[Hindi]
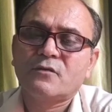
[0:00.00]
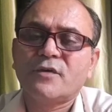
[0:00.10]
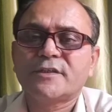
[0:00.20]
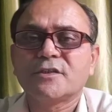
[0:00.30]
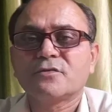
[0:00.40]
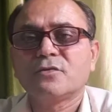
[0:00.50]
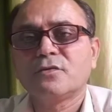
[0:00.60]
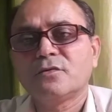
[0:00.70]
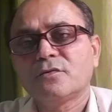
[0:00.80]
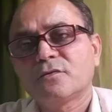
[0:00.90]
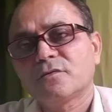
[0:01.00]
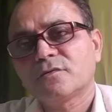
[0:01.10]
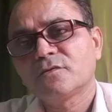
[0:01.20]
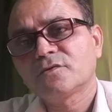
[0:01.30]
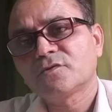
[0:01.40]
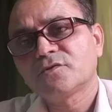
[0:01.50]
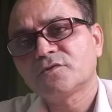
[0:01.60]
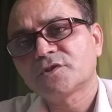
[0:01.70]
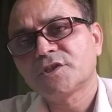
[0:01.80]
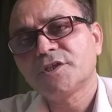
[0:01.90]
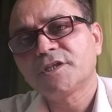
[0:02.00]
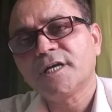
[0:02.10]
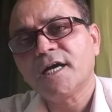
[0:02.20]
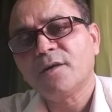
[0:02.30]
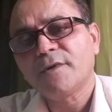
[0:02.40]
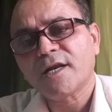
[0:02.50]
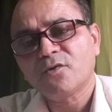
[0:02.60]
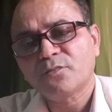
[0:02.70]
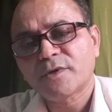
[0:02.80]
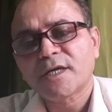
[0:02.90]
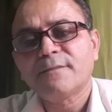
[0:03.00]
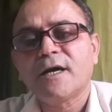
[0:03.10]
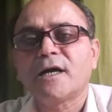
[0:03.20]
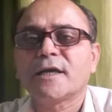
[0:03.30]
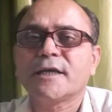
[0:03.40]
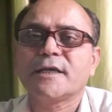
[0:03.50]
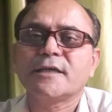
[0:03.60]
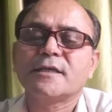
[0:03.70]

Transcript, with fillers: वैसे तो दोस्तों जो स्किन का हमारा ऊपर का भाग है